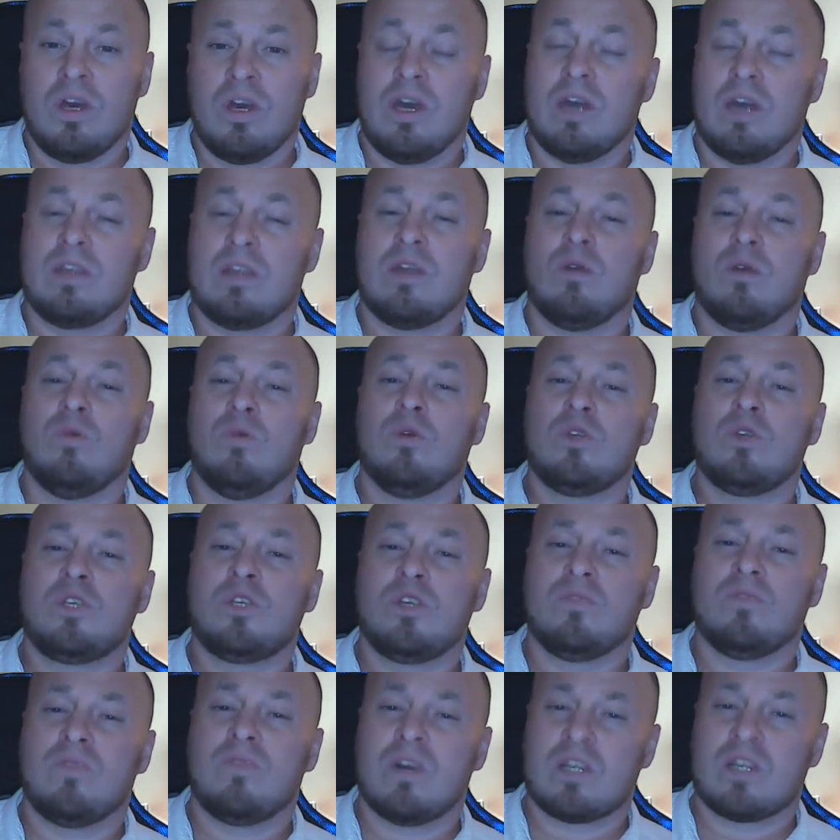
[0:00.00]
Это
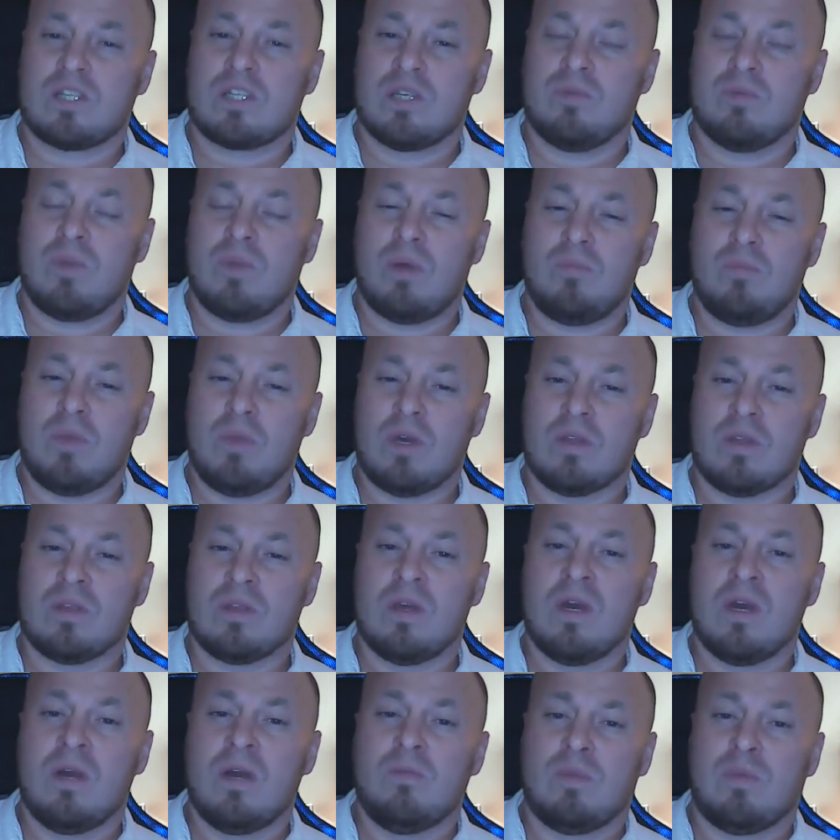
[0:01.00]
очень важный момент,
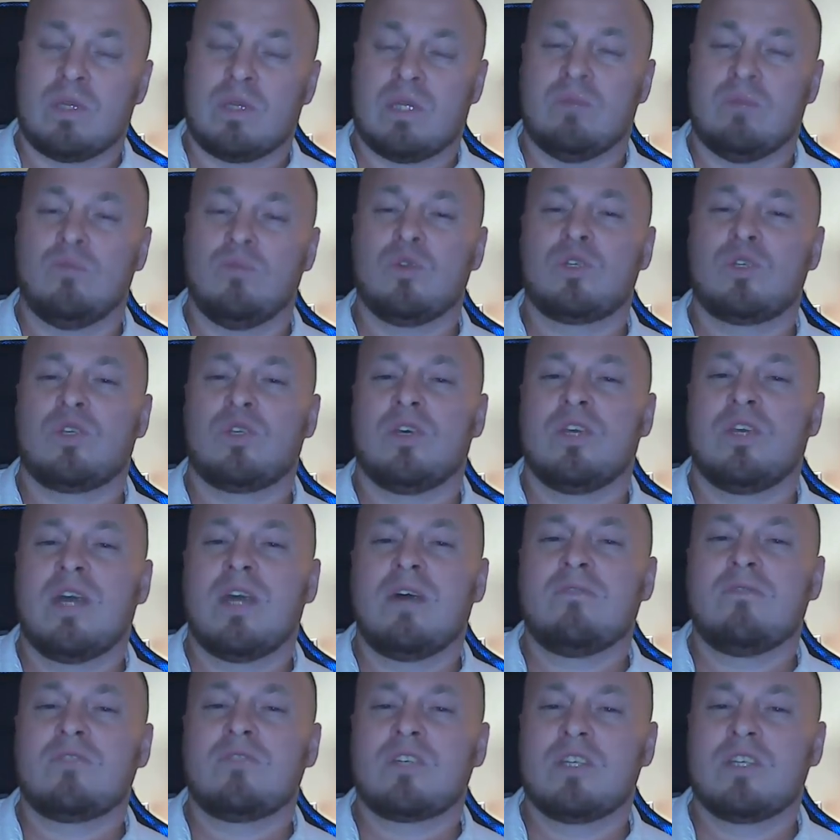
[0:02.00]
потому что
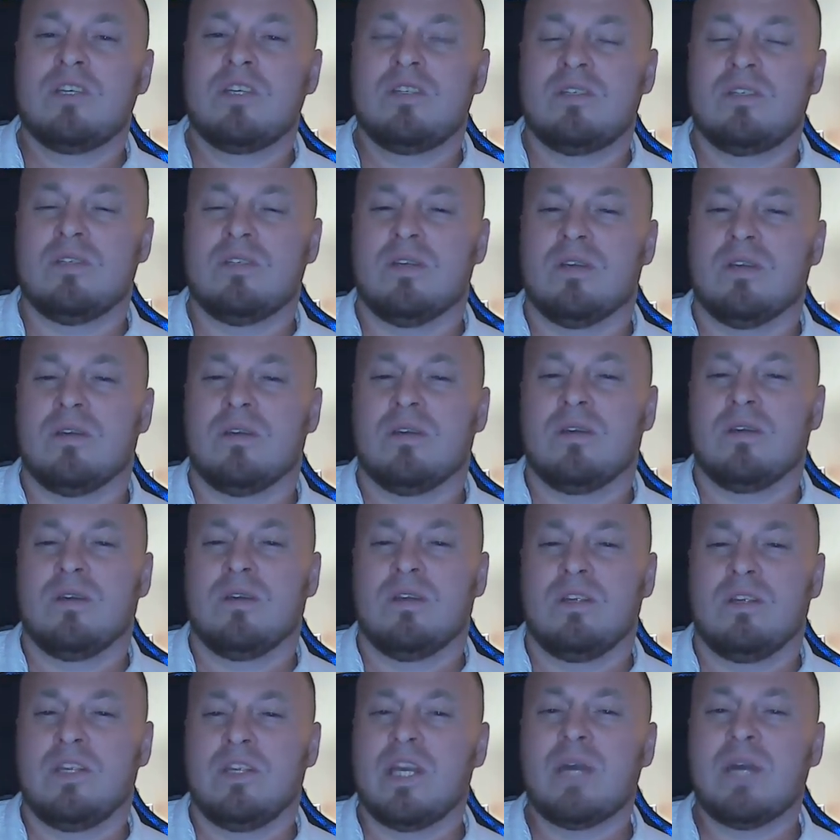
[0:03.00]
я в жизни
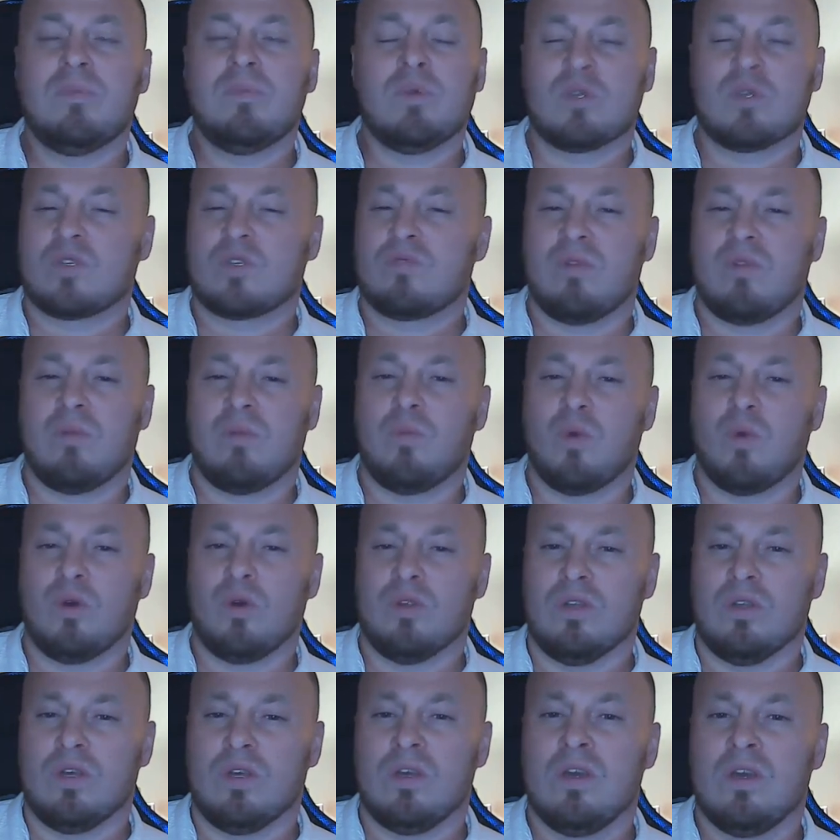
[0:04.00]
не был
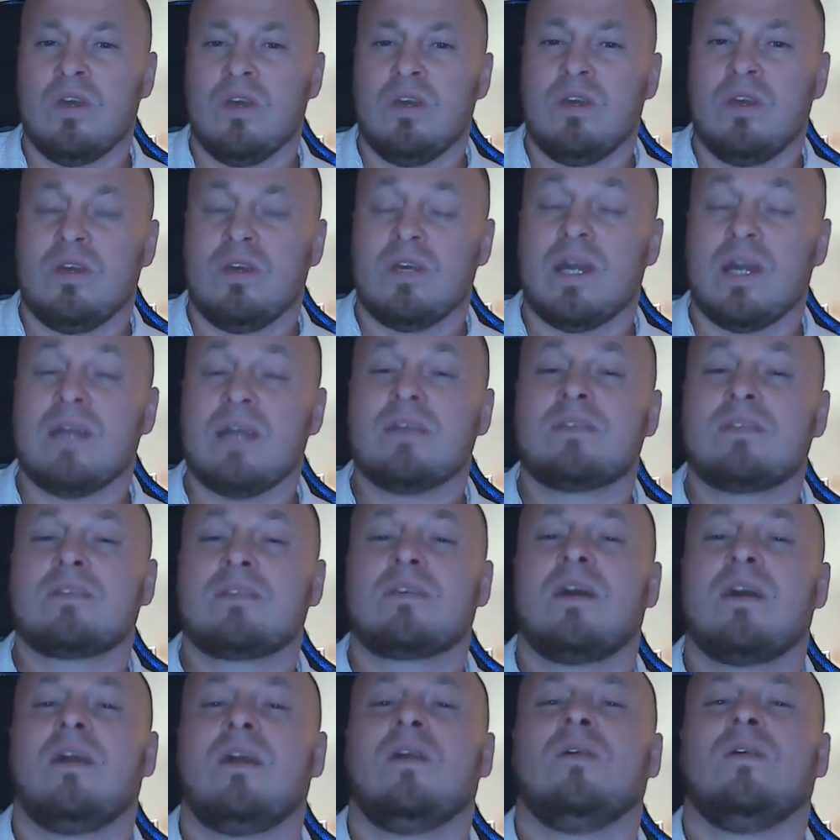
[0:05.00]
свободный. Я
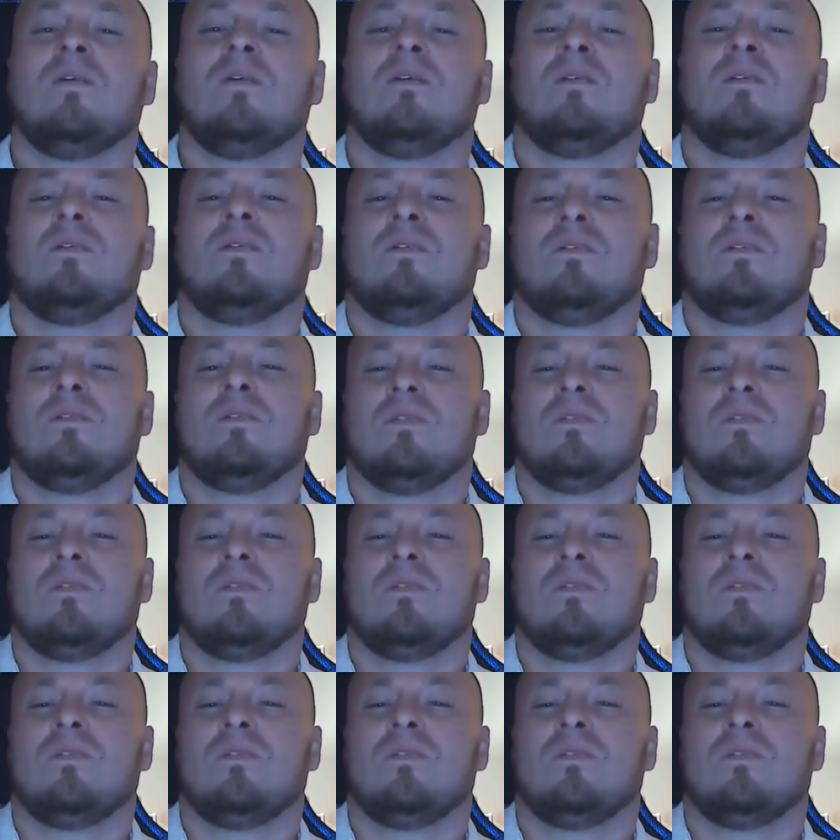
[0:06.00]
искал